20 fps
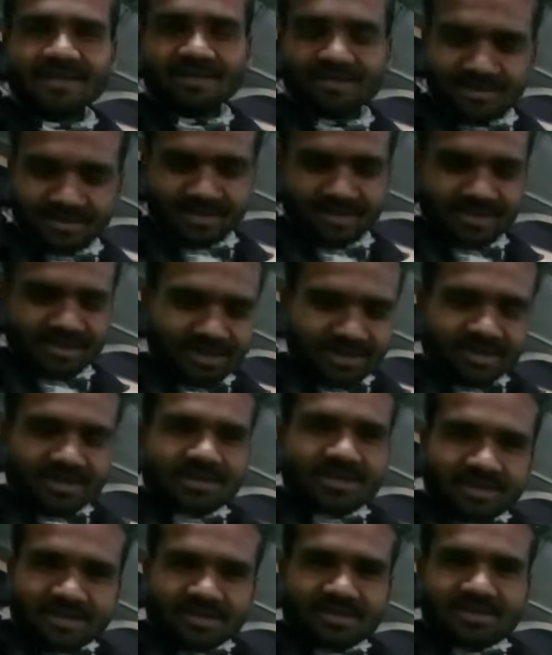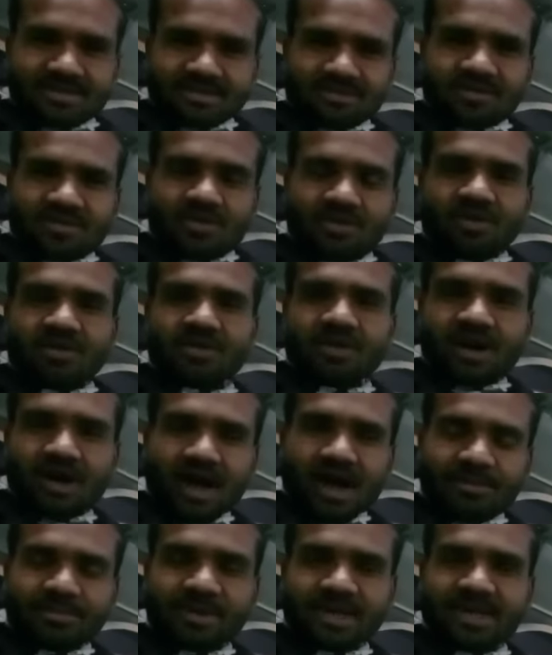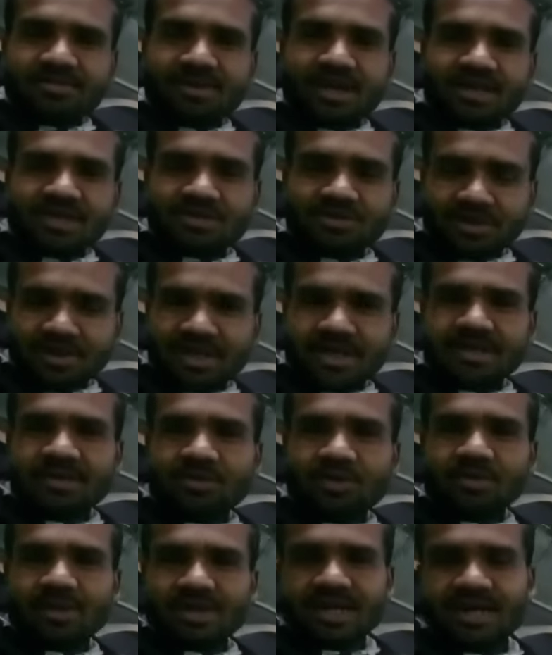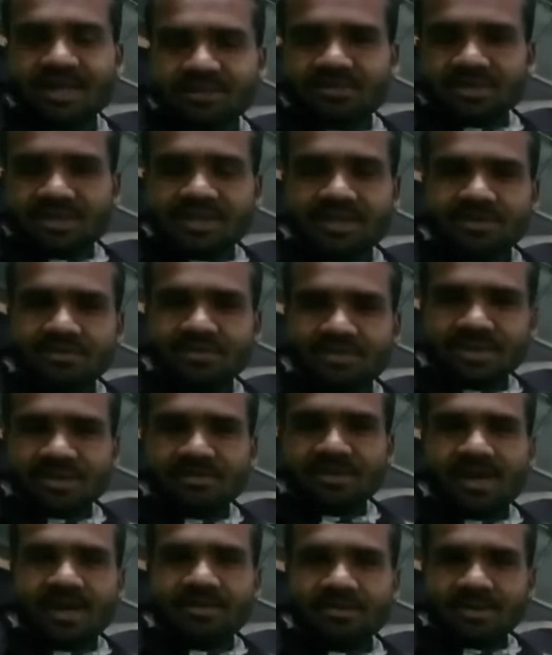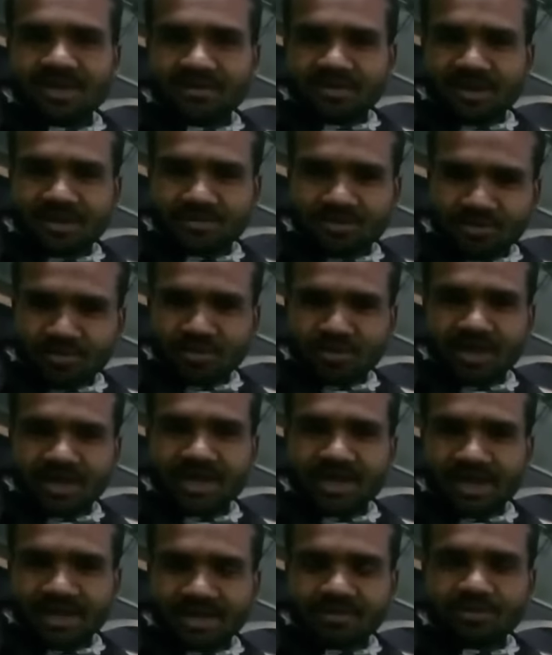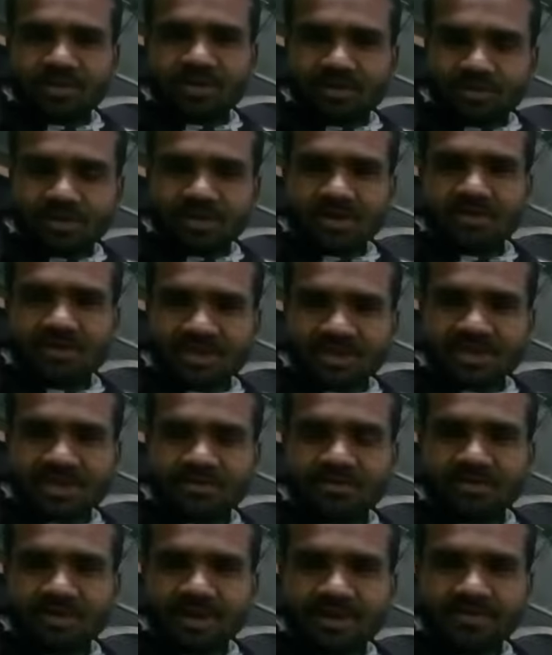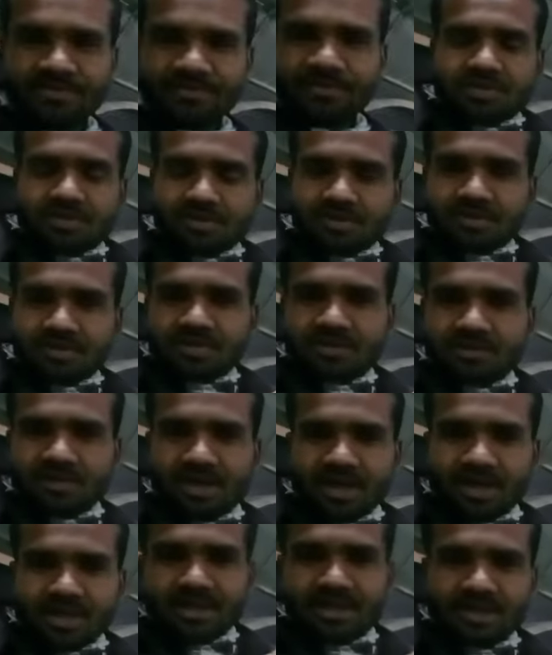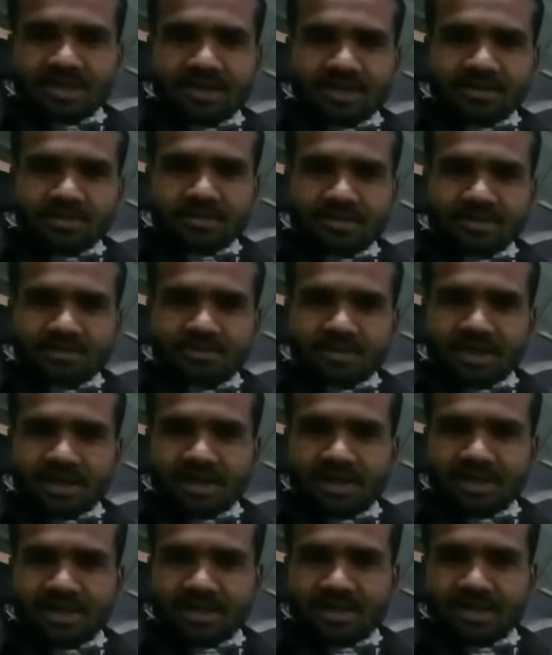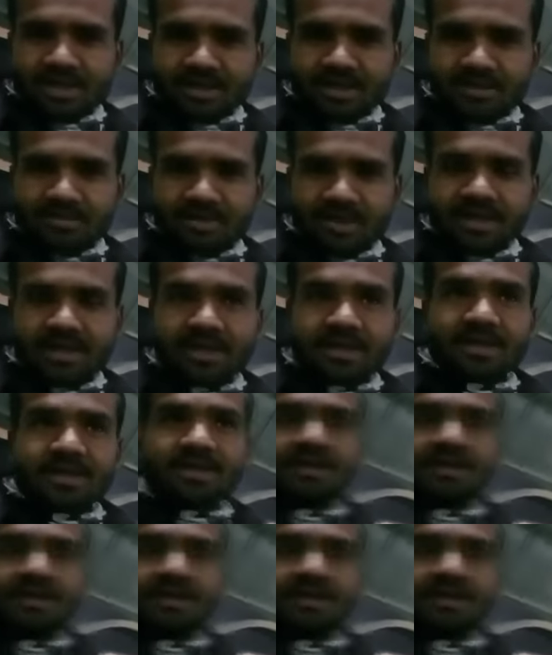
है और आपकी डिमांड जो रहेगी वो बताना मुझे ज़रूर है मैं आपकी डिमांड को पूरा करने की पूरी पूरी कोशिश करूँगा तो दोस्तों आधा घंटा हो चुका है लेकिन हमारी